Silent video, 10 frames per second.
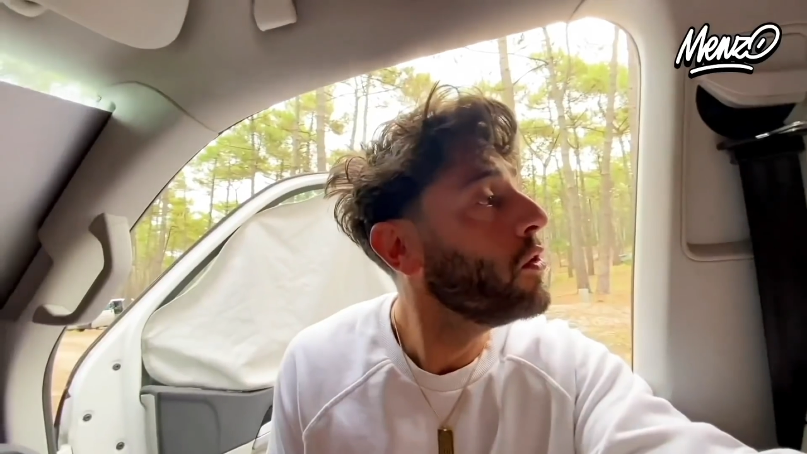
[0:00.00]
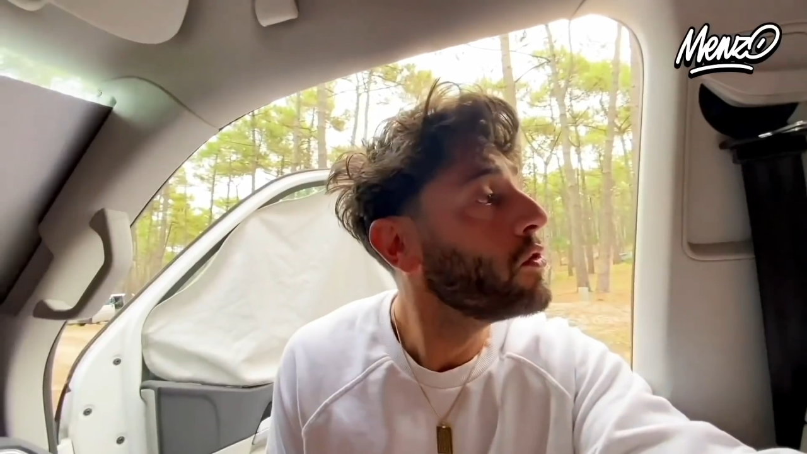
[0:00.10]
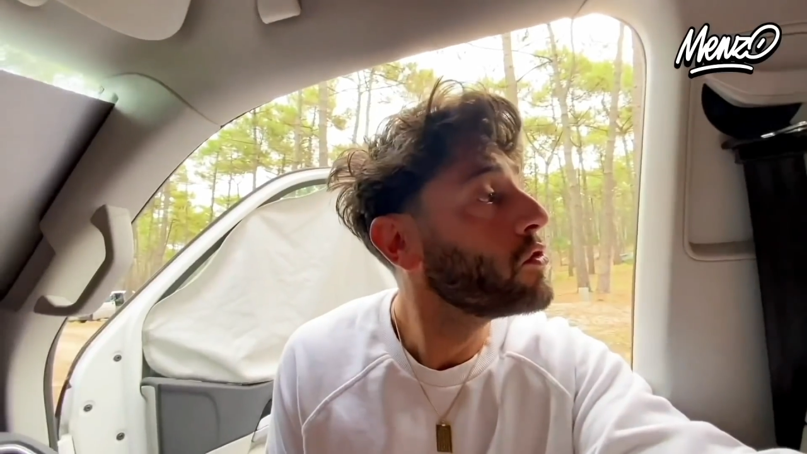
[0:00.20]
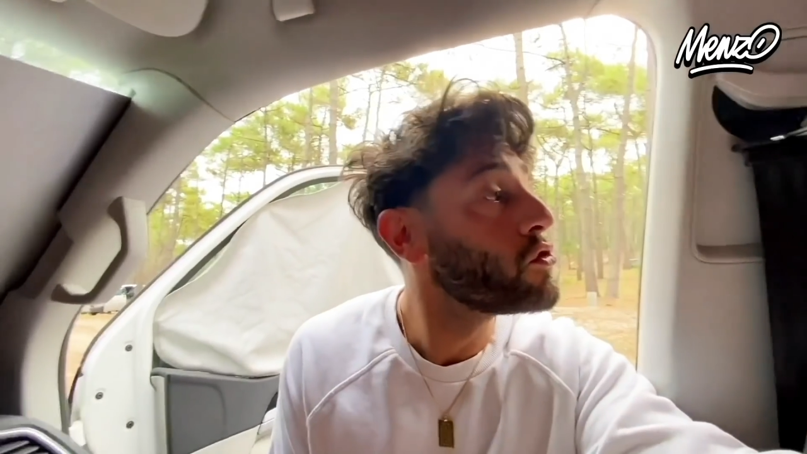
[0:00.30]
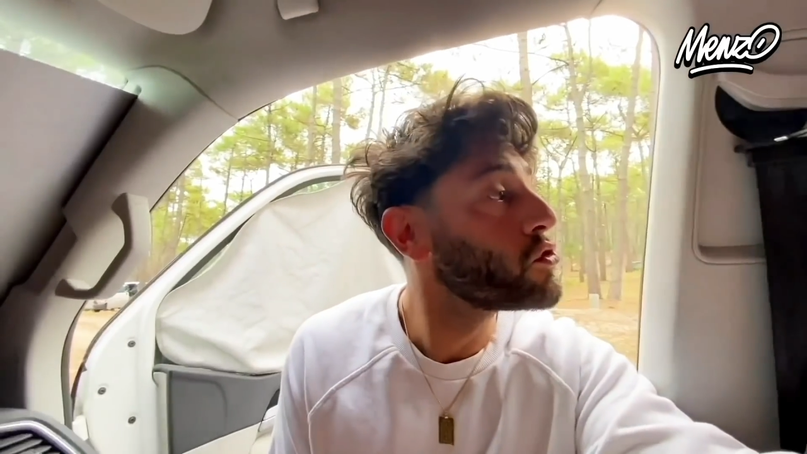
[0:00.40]

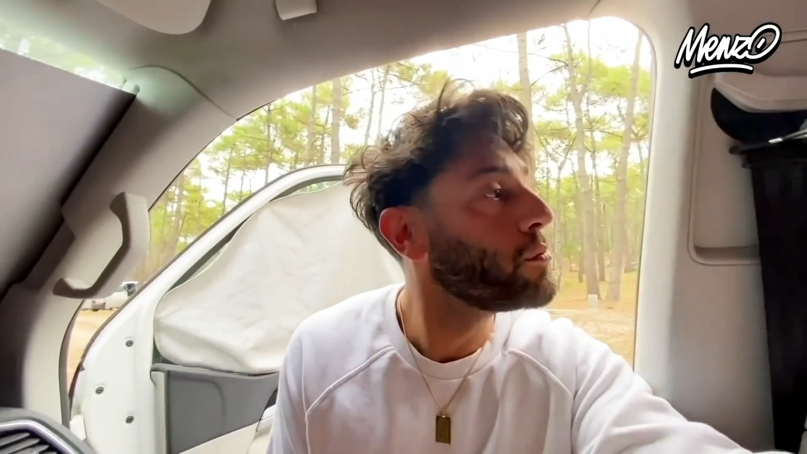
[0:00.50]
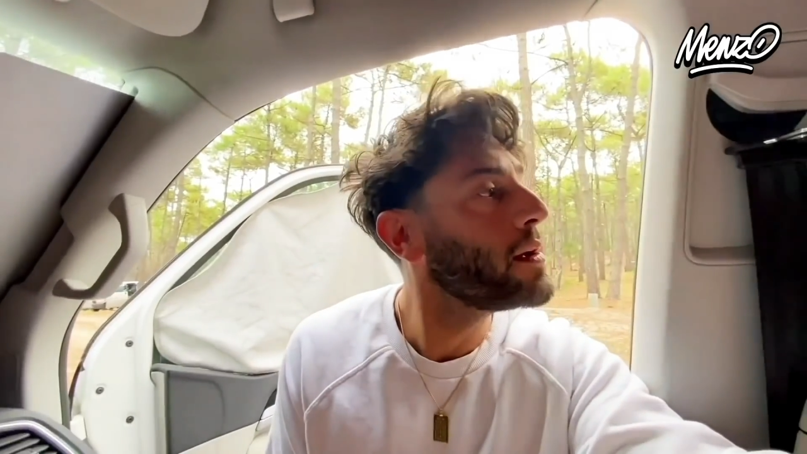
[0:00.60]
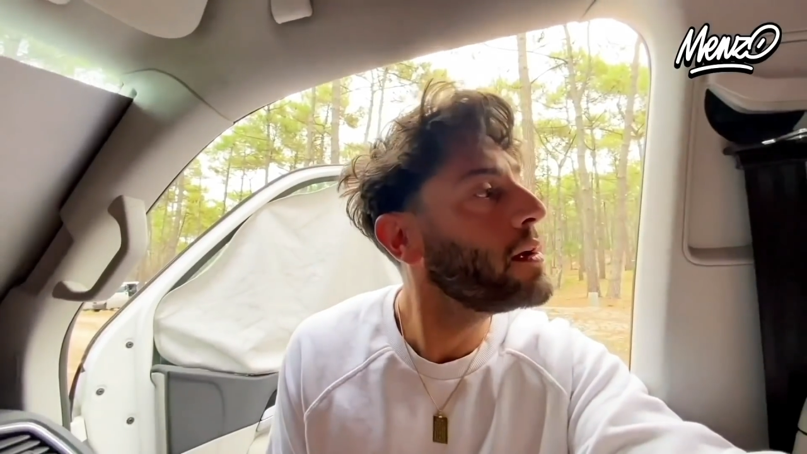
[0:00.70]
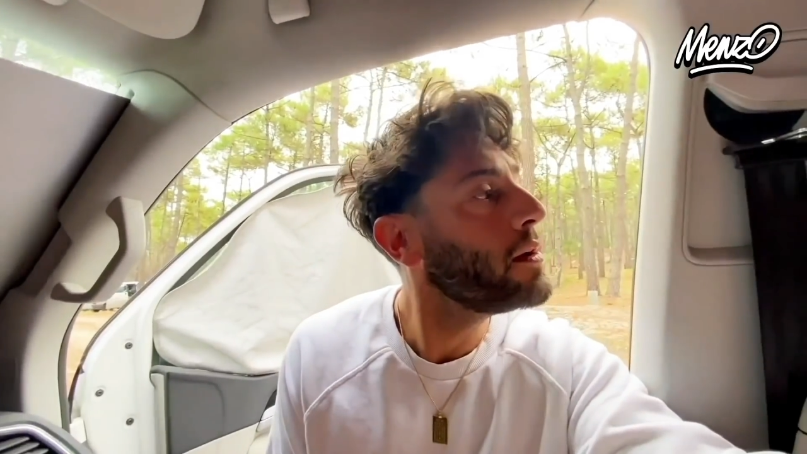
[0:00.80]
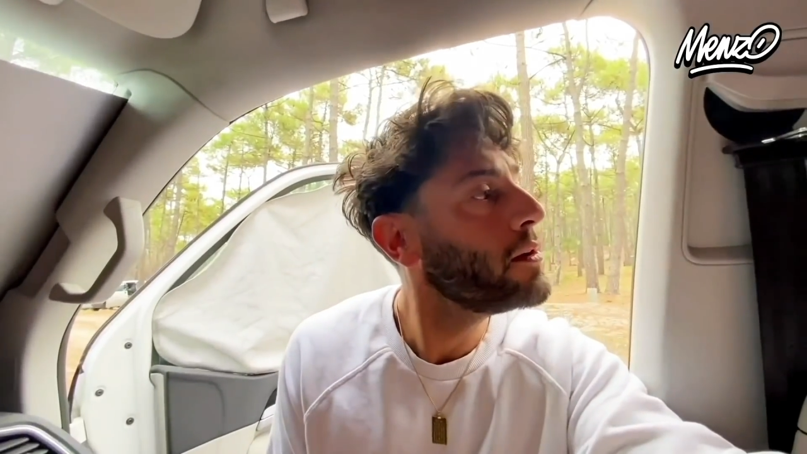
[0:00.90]
te
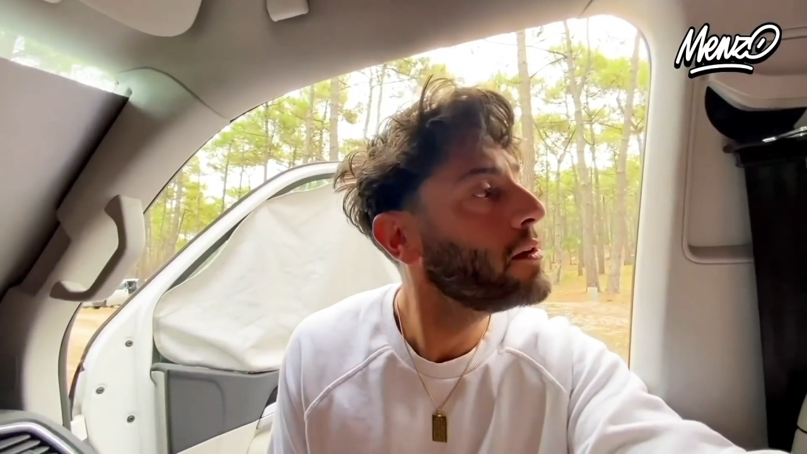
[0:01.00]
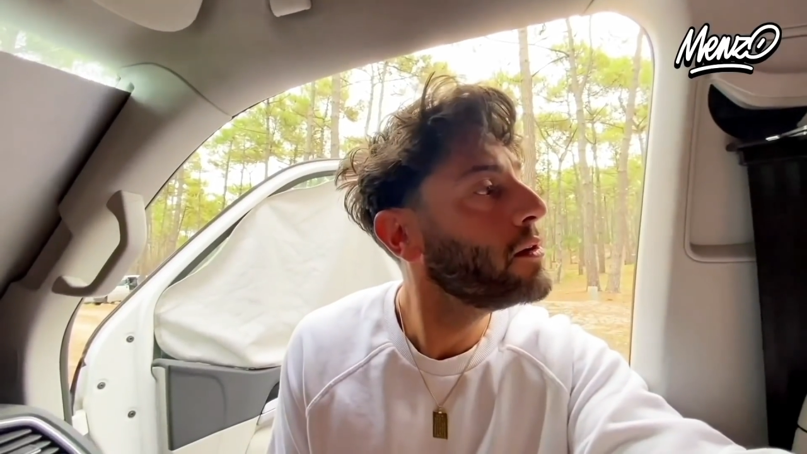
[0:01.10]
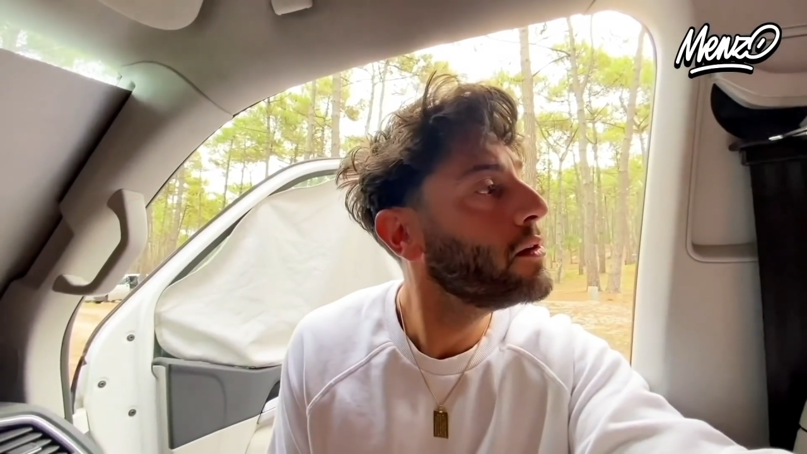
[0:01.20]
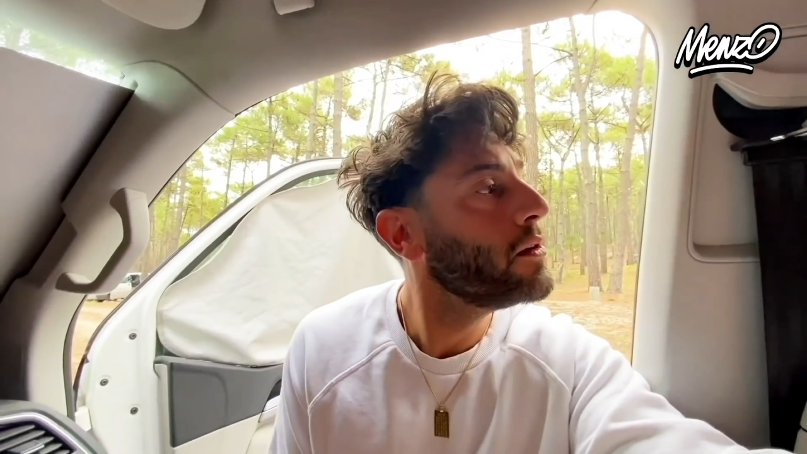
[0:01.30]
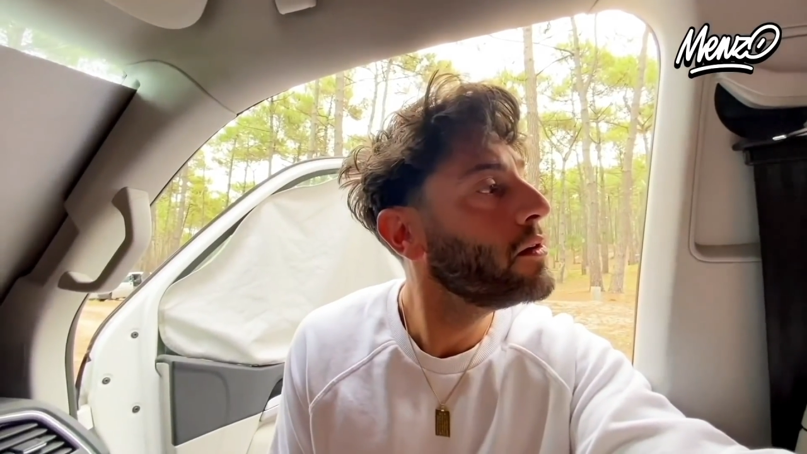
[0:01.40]
choper
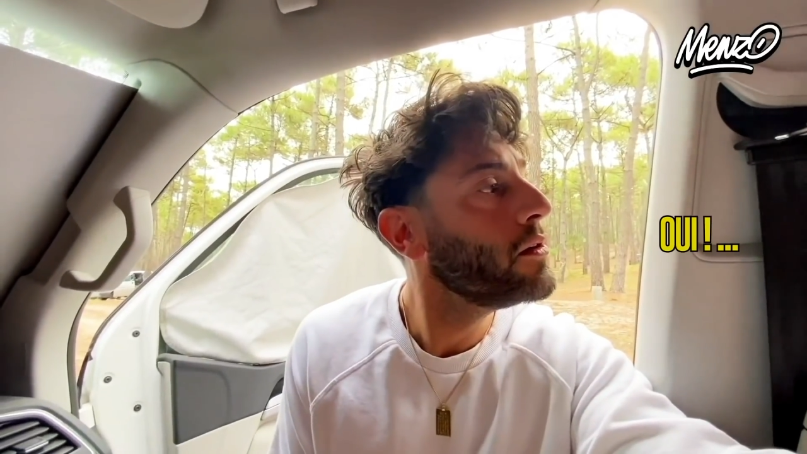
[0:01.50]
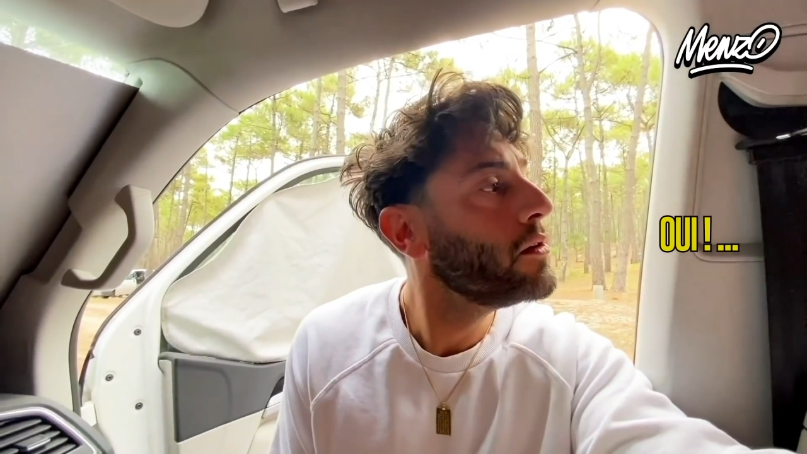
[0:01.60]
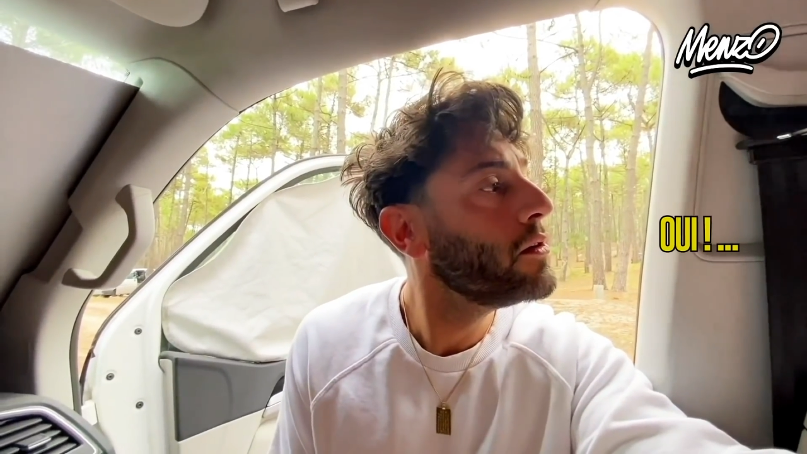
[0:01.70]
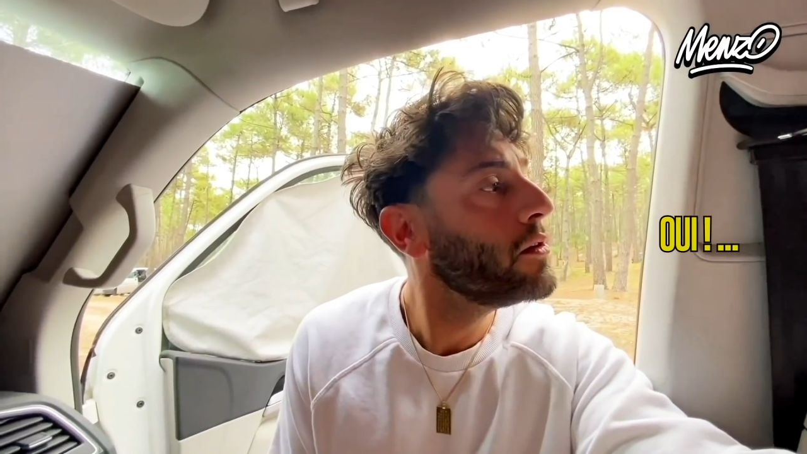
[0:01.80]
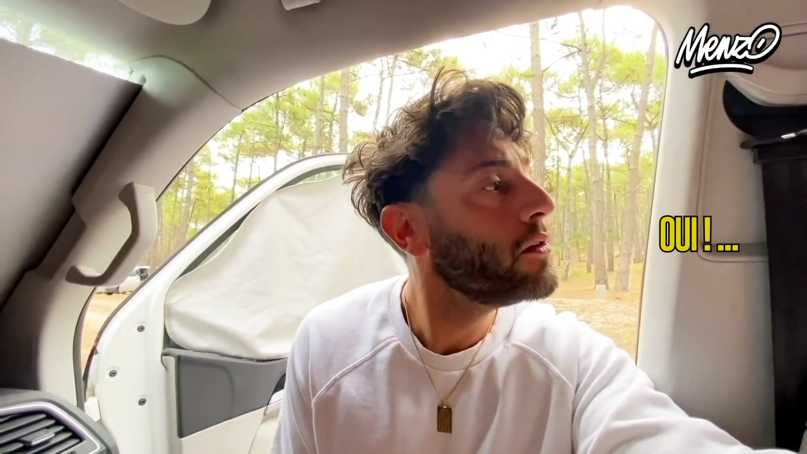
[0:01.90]

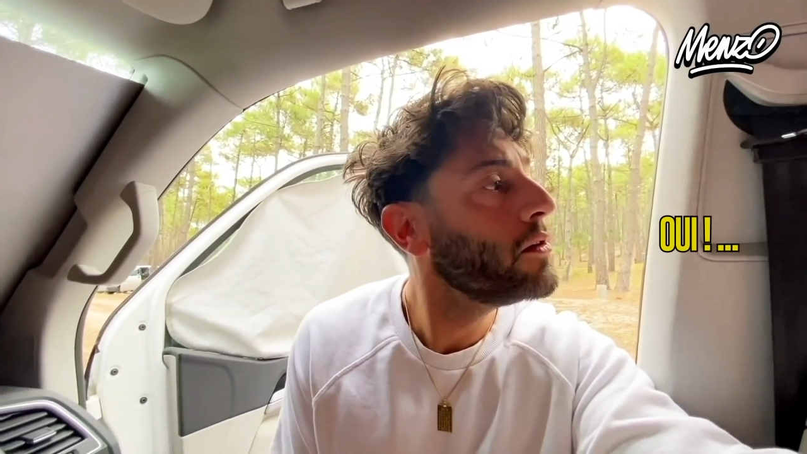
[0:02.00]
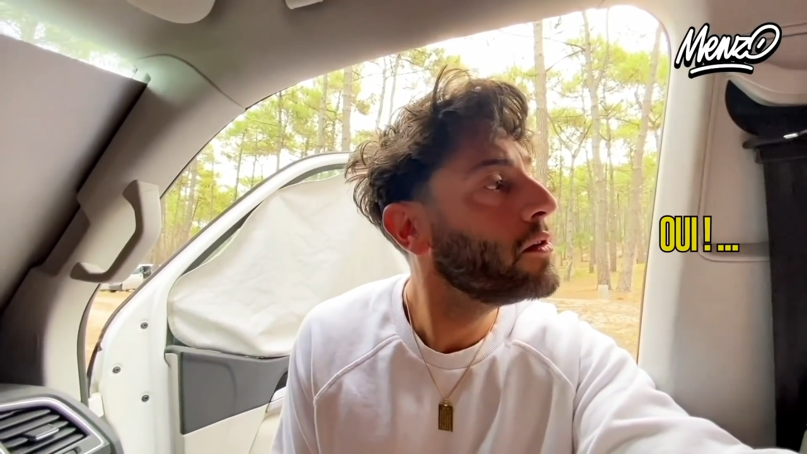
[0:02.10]
Oui.